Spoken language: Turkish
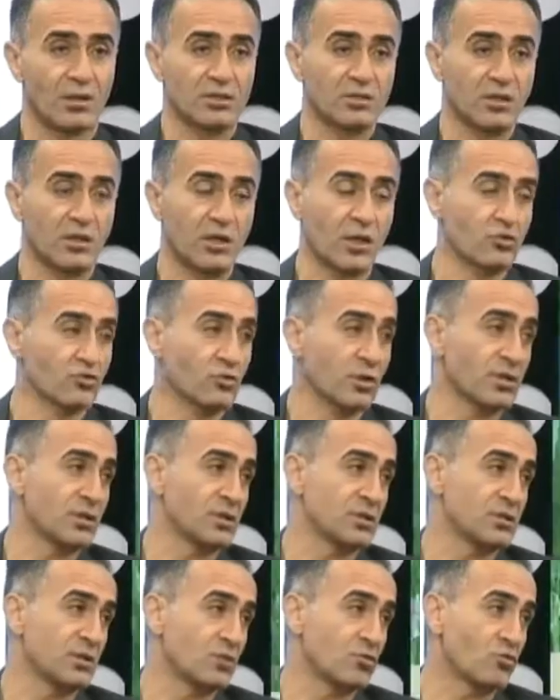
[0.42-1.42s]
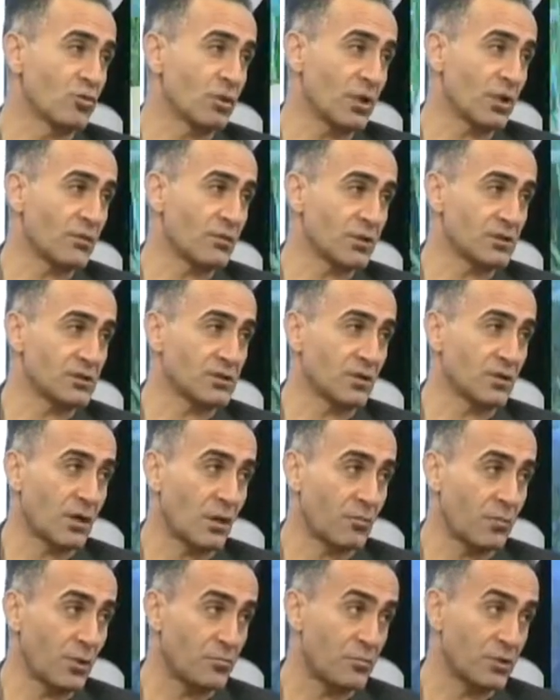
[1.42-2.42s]
da işte kansulandırıcıyı kullanamazsa
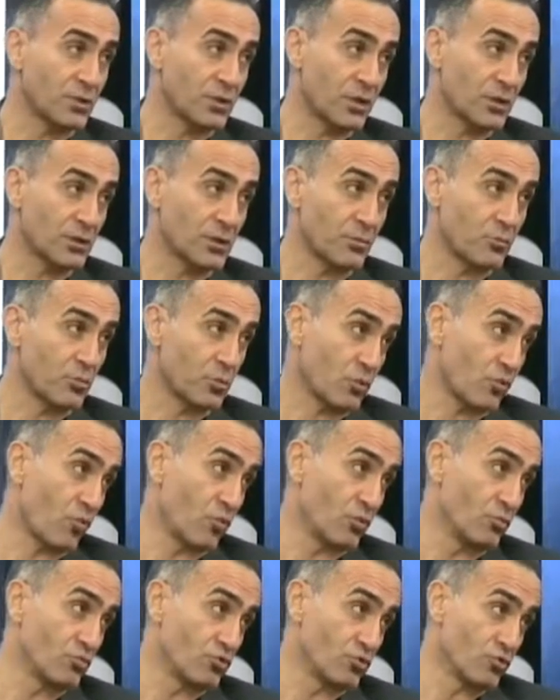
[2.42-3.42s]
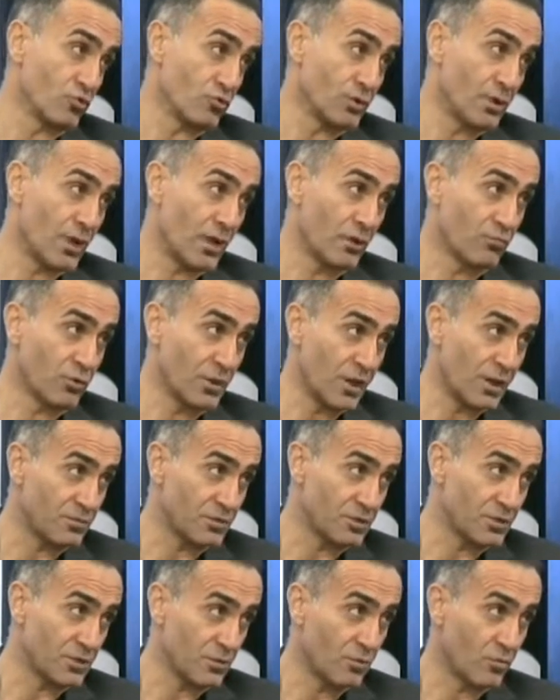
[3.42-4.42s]
kapak pıtılaşır. Bu da ölümcül. Yani bunların
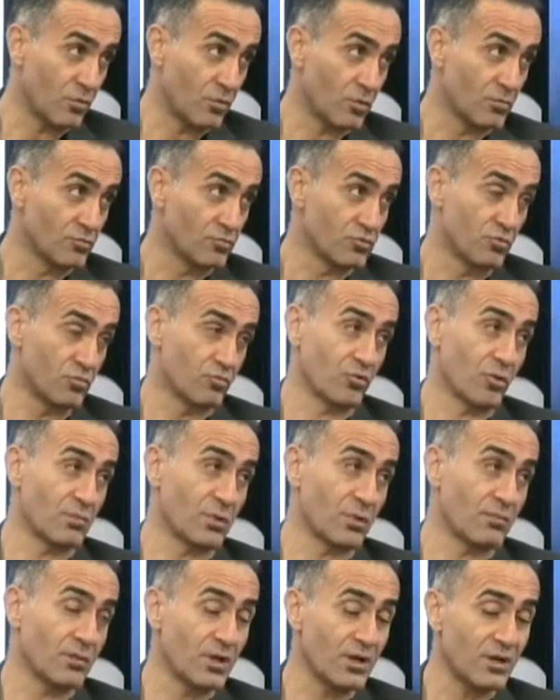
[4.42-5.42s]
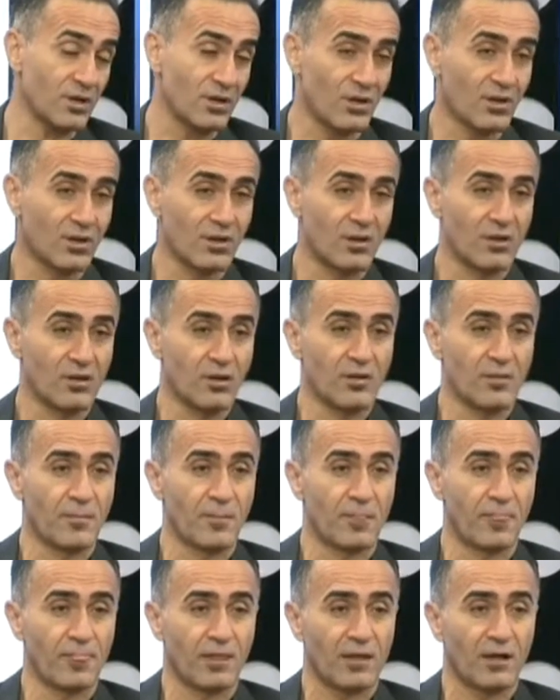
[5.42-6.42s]
hepsi ölümcül problemler.
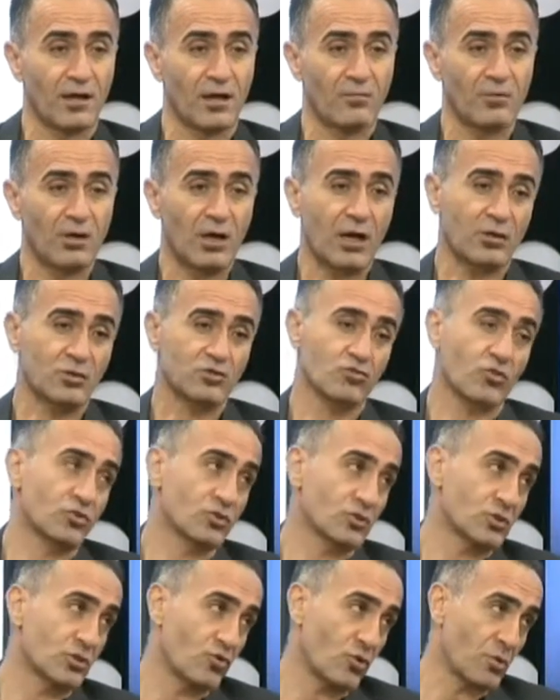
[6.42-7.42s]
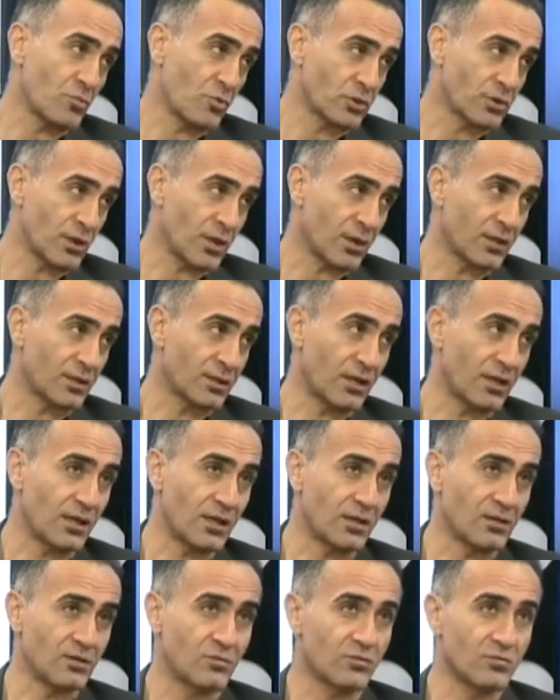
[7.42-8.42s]
Ama hani çok sık görmüyoruz Allah'tan.
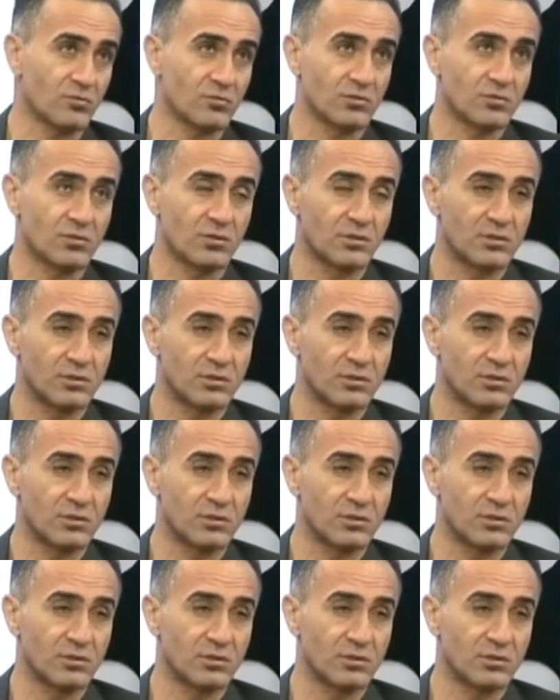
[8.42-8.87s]
Yani 100